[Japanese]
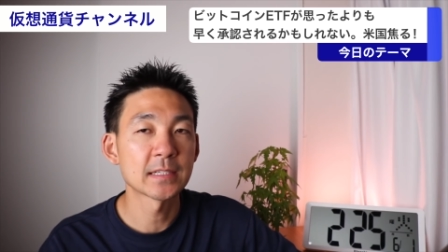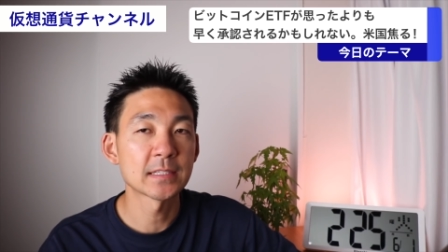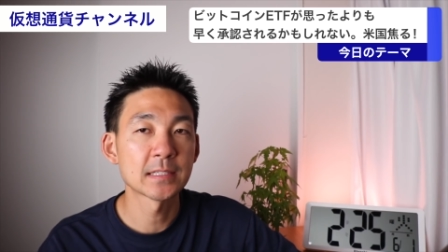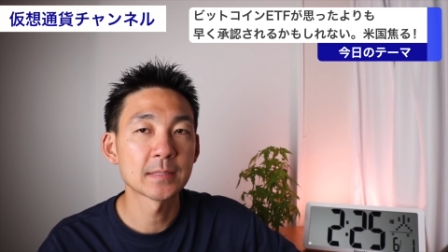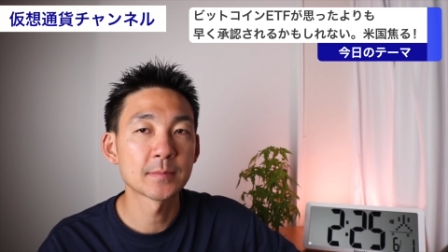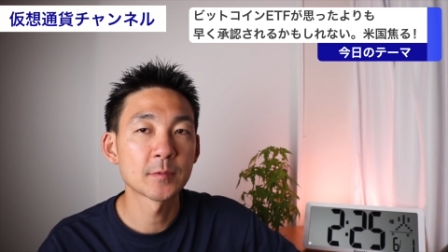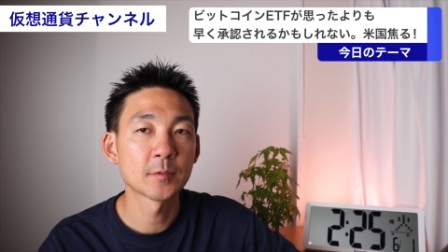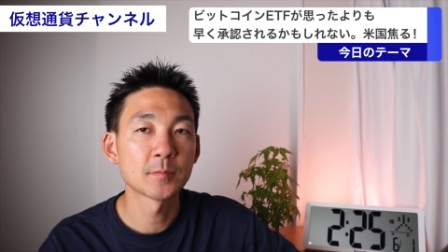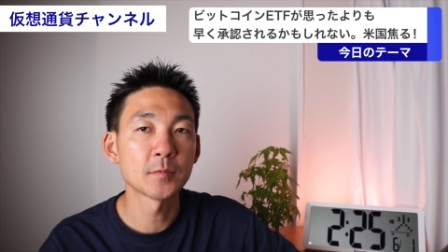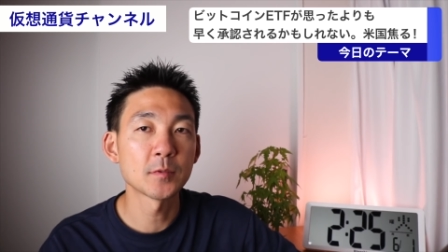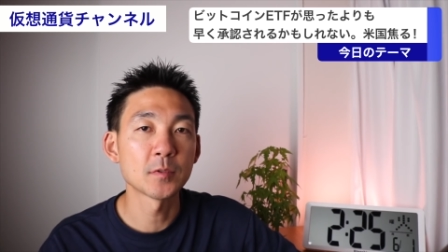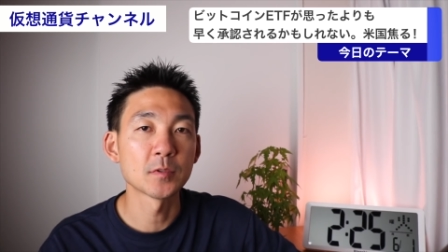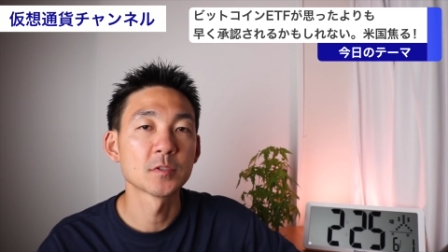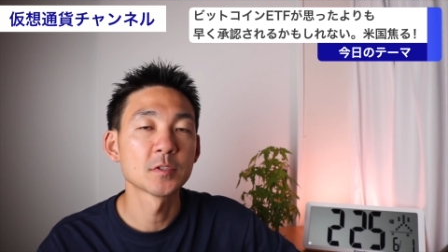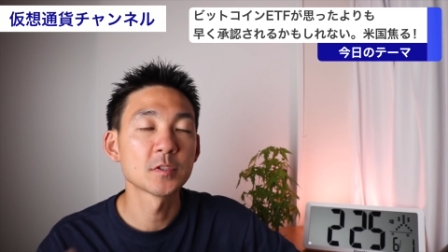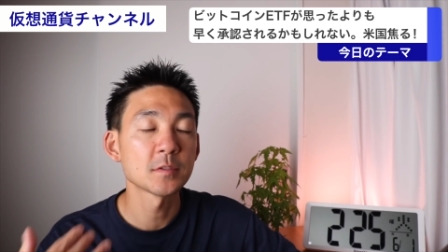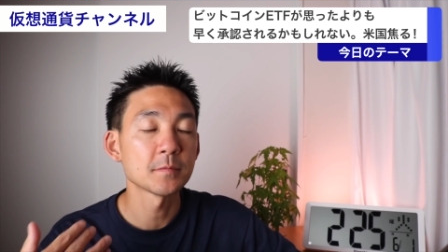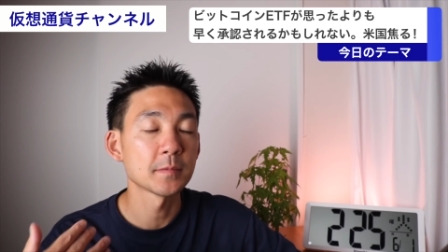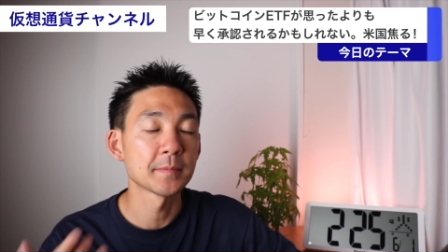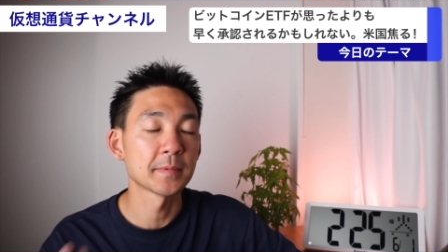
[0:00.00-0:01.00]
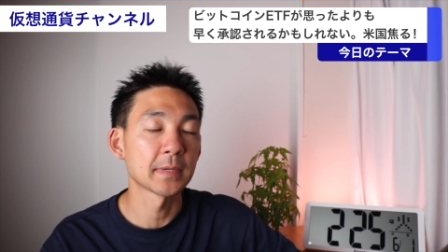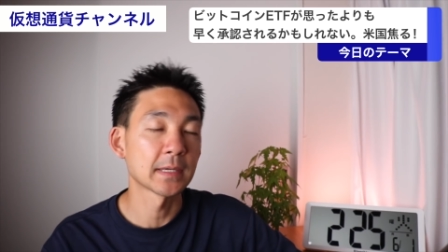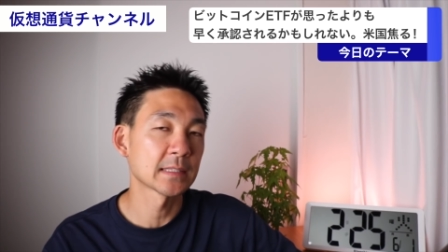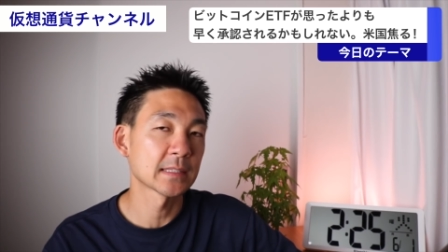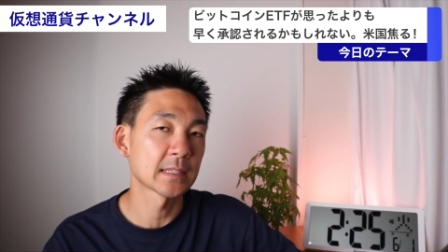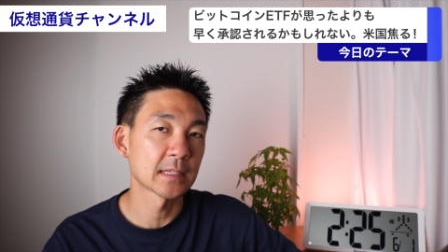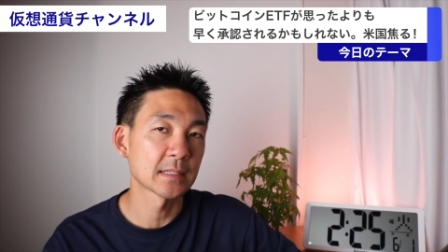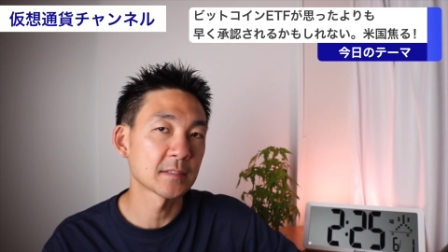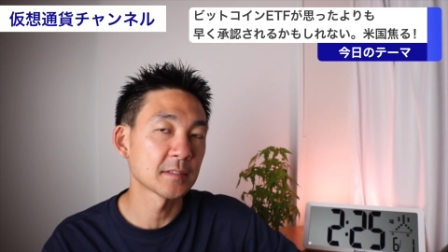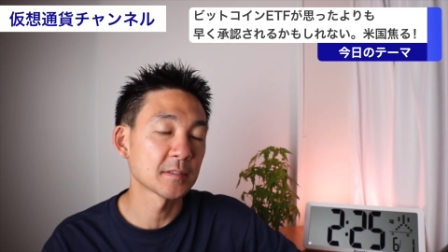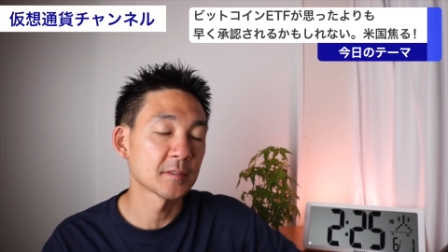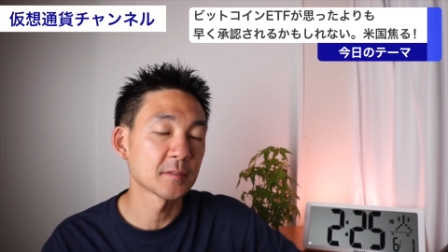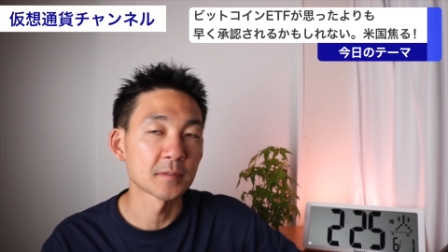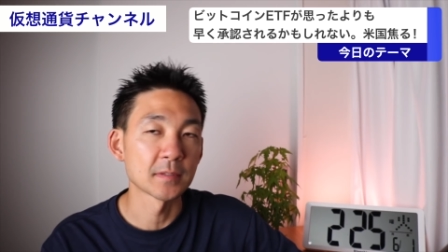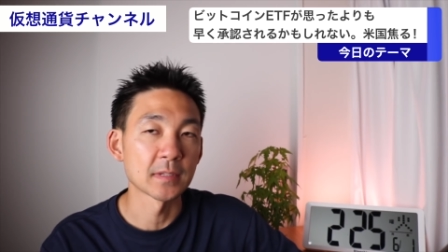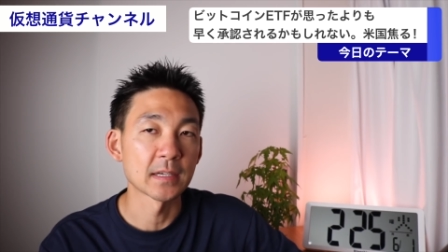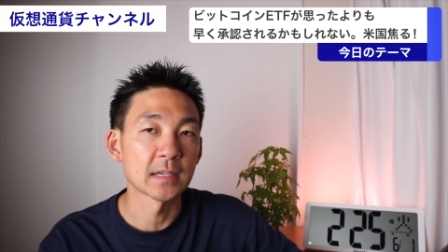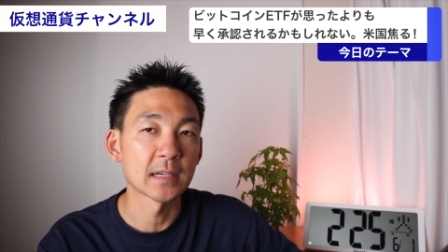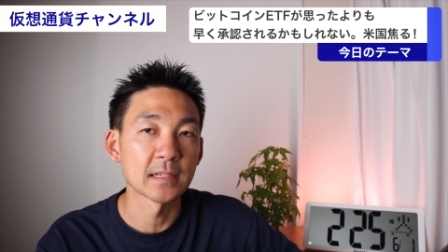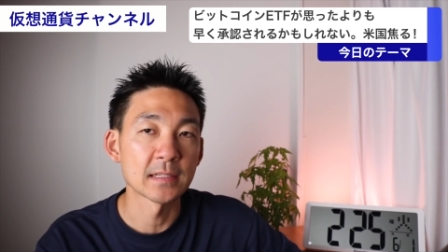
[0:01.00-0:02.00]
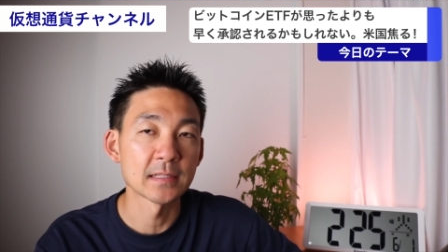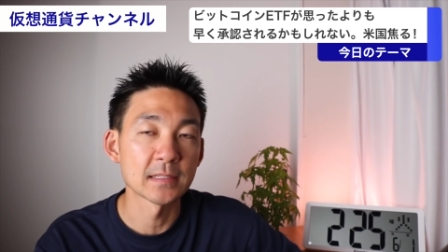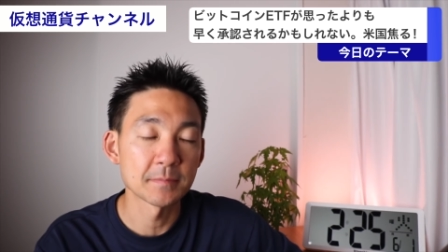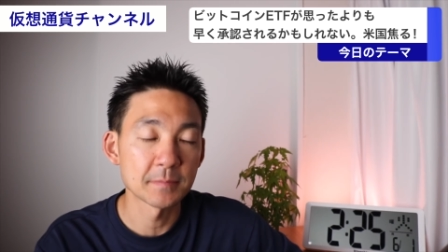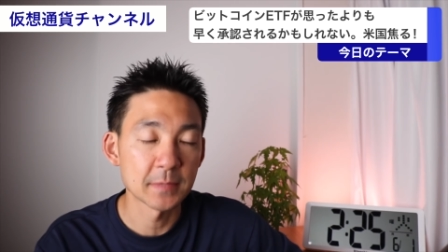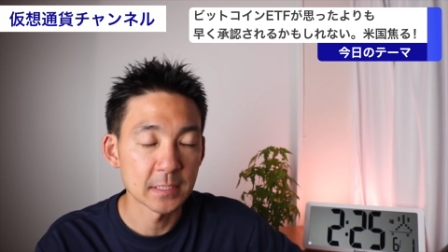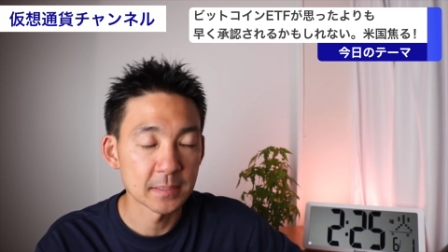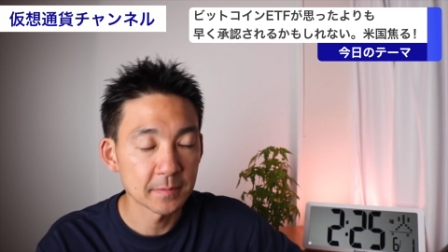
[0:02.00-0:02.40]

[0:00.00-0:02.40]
してももう準備万端というような感じ、まあ、